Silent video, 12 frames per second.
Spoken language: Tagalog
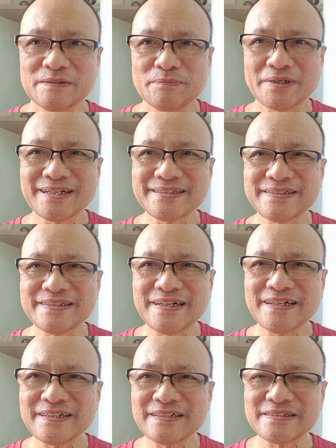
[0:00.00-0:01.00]

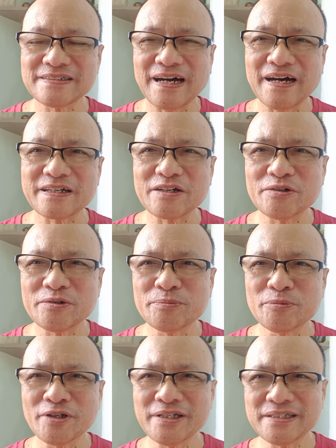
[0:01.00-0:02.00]
Magandang araw
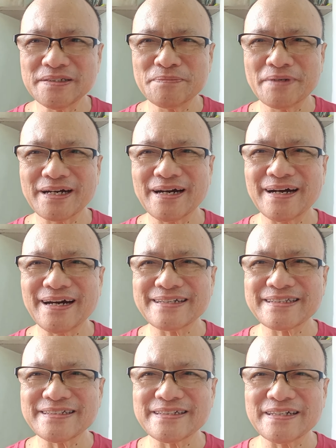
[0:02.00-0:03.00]
muli mga
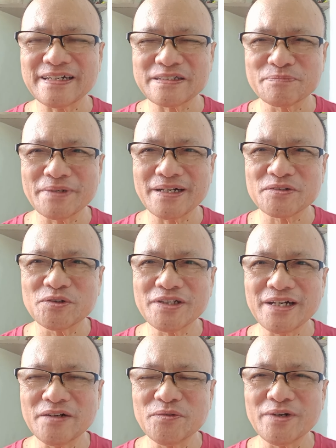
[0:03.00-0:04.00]
ate at mga
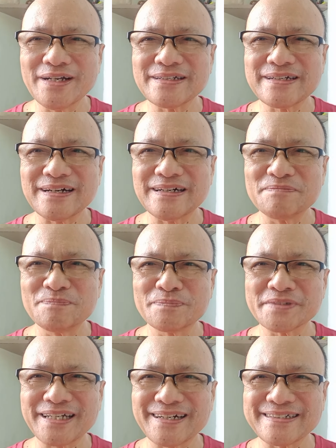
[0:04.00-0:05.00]
kuya. Welcome
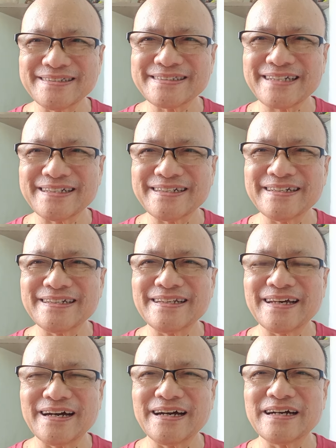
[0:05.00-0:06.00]
sa akin
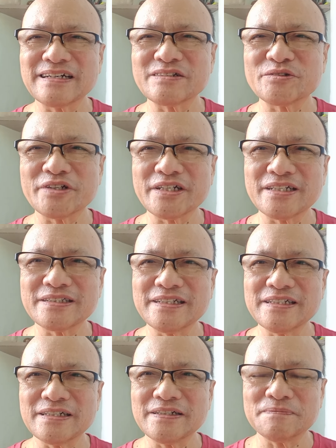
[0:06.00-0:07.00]
channel ang Kuya
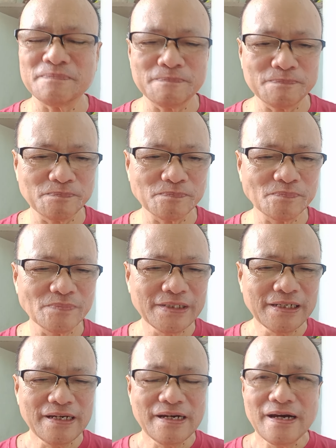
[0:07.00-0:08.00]
Nanding M.
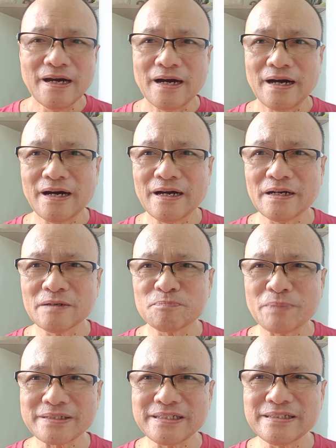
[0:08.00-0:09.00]
Ang
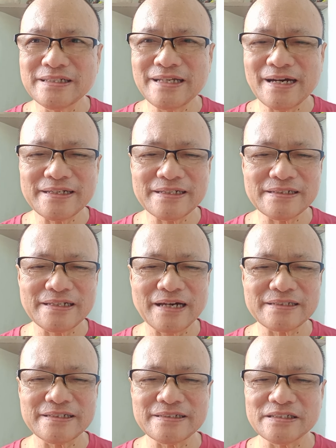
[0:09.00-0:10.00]
pagninilayan
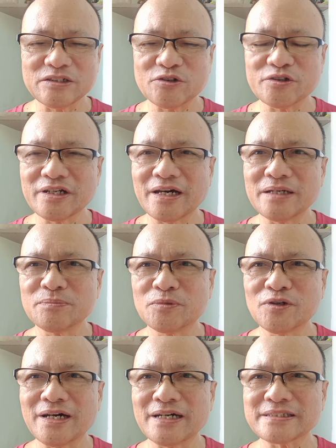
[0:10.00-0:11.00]
natin ngayon ay
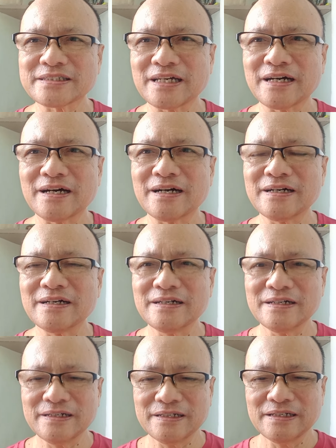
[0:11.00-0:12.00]
mula sa
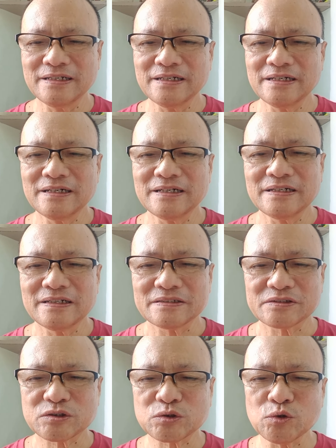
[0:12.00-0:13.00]

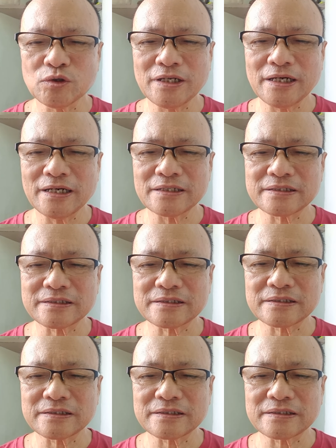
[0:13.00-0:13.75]
sulat